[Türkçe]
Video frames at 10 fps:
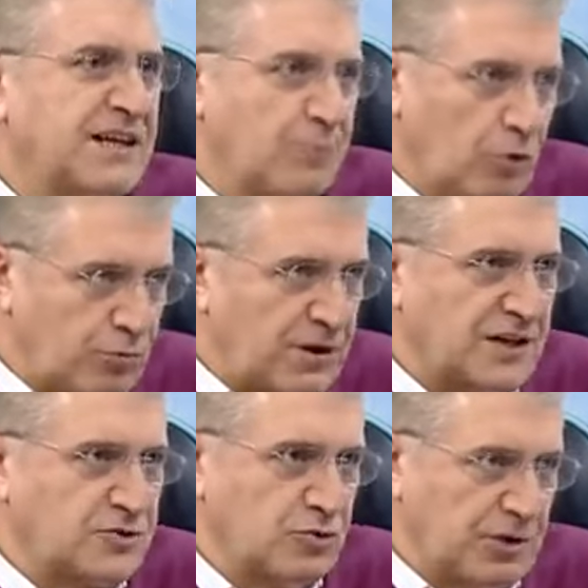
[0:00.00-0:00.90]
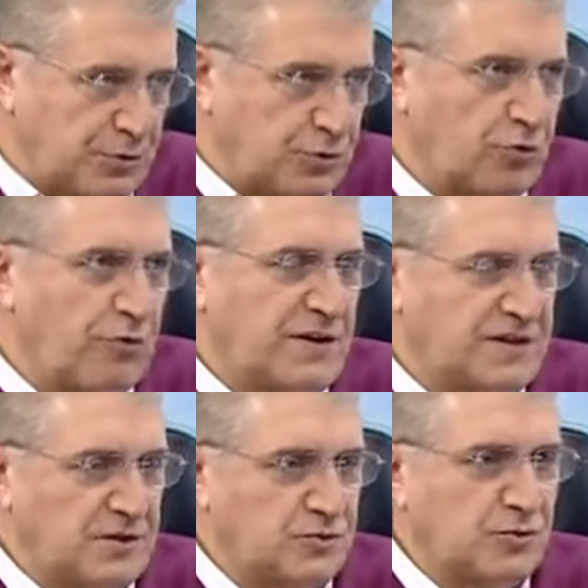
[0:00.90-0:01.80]
yeni bölümler açıyorlar. Birçok
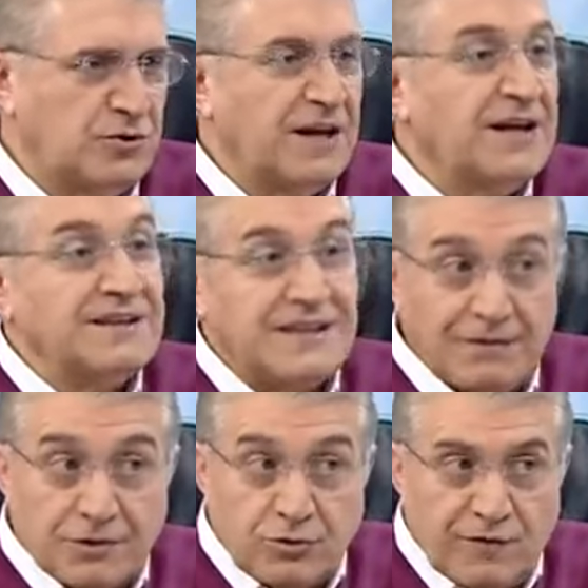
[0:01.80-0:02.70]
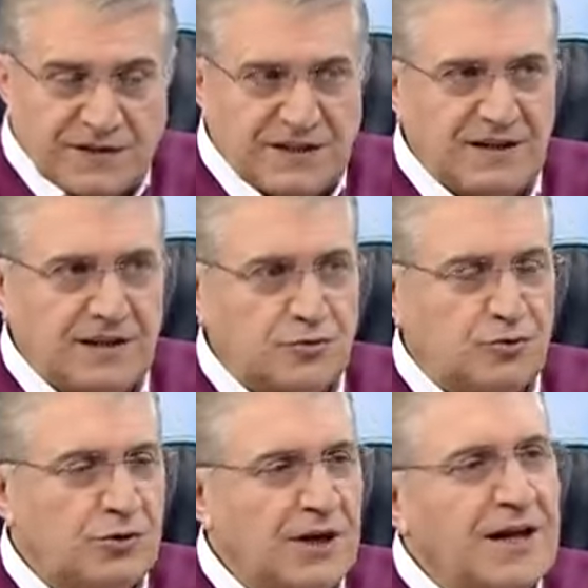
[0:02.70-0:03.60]
üniversite açıyor. Devlet üniversiteleri
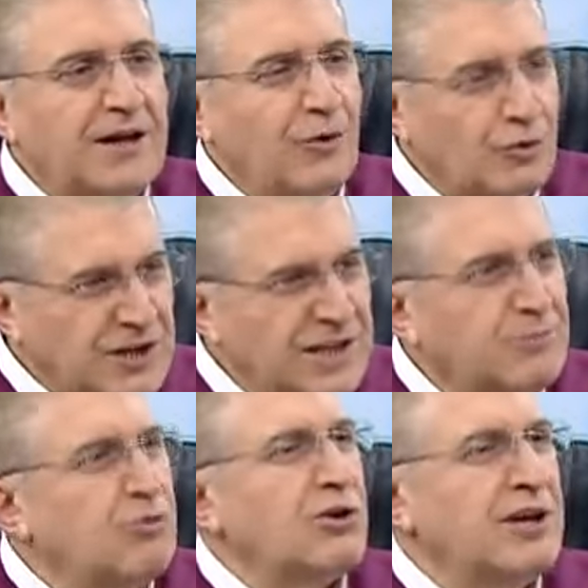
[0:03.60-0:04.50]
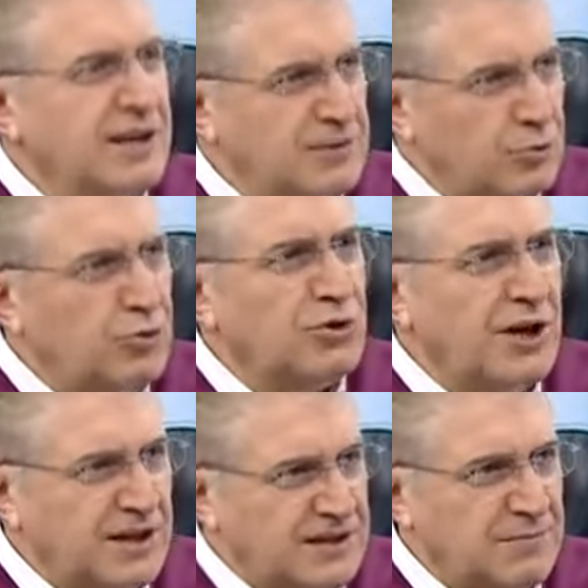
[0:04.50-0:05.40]
açıyor. Özel de bu konuya, bu
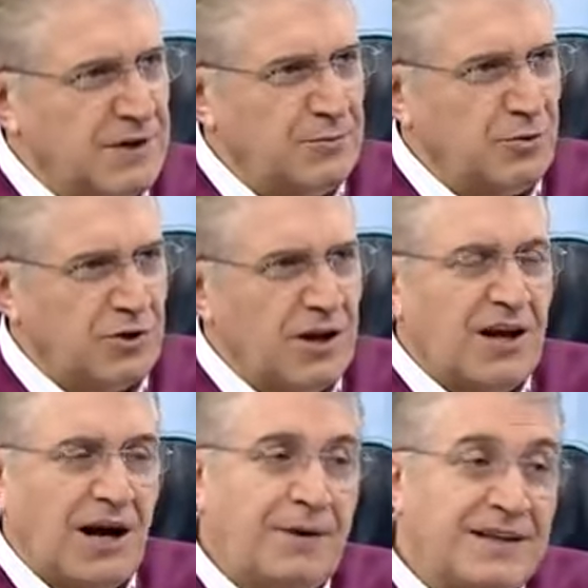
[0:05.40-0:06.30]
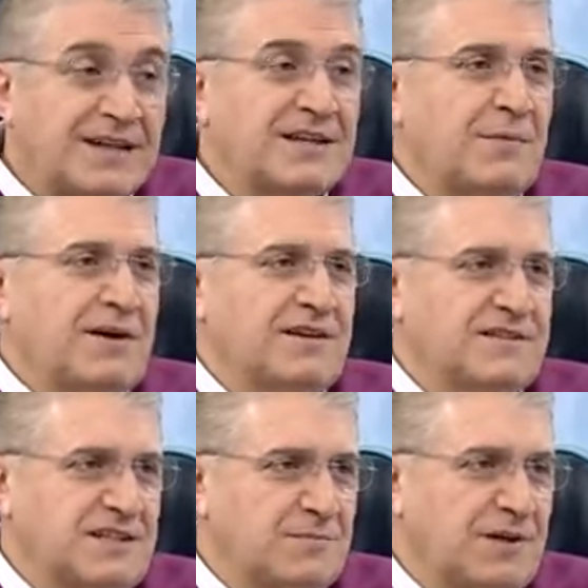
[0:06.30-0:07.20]
konuya yatırım yapıyor. Ama nereden
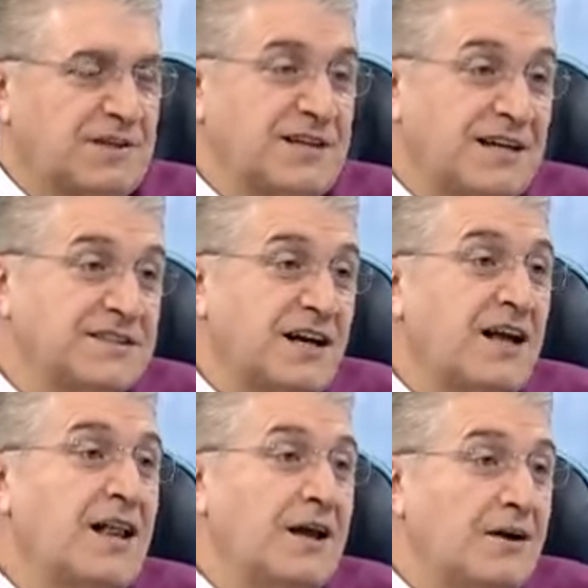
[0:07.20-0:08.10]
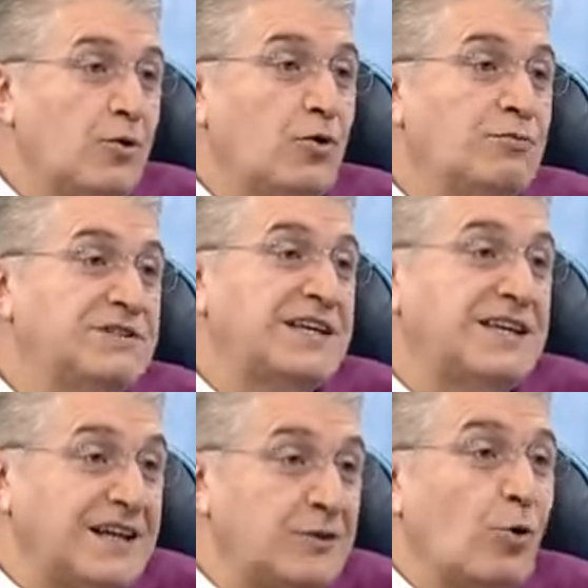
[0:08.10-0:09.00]
bakarsanız bakınız ancak
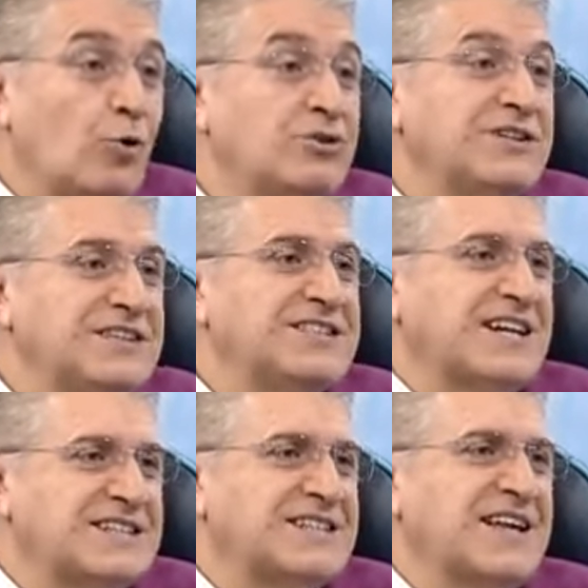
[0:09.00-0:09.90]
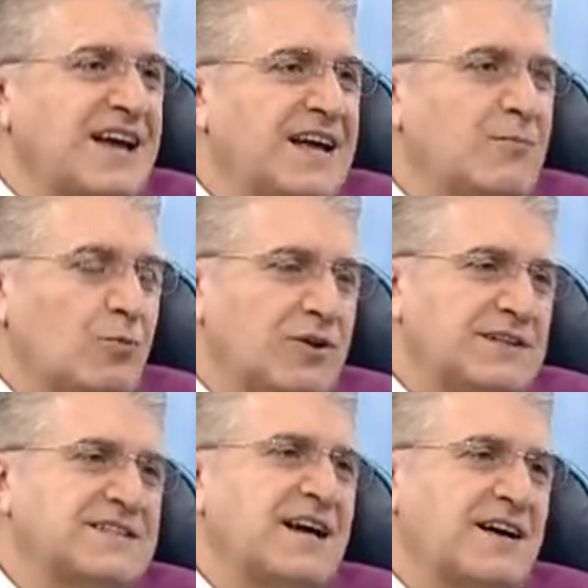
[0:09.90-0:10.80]
önümüzdeki ilk 10 yıl içerisinde bu
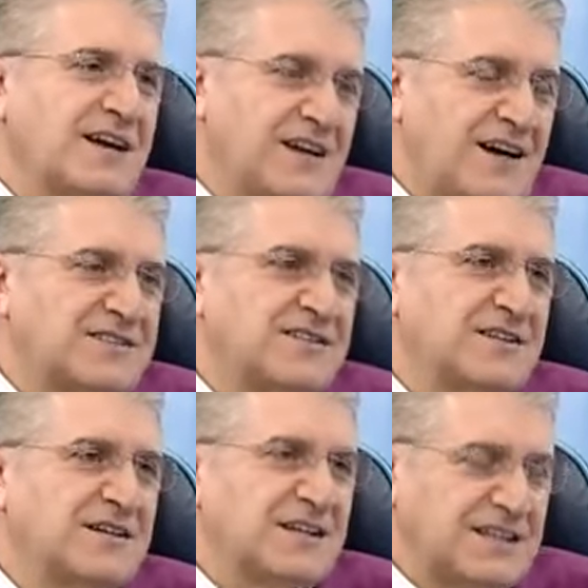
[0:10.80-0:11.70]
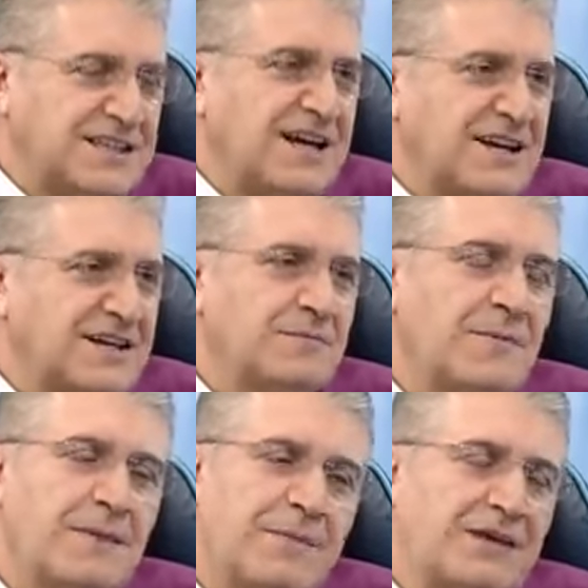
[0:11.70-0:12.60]
insan kaynağı açığı giderleri
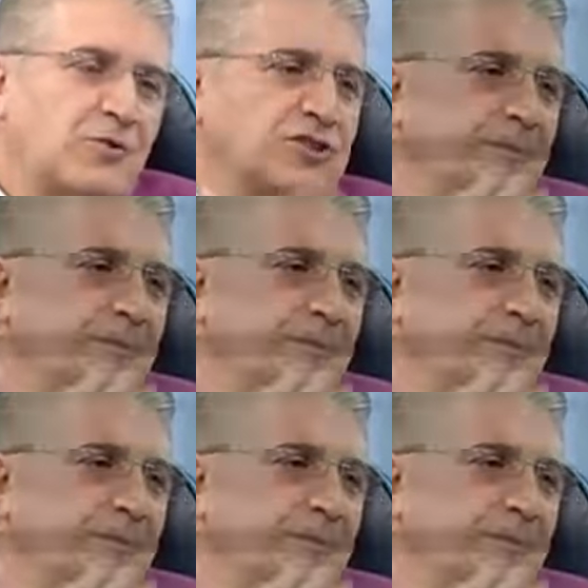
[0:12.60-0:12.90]
belki o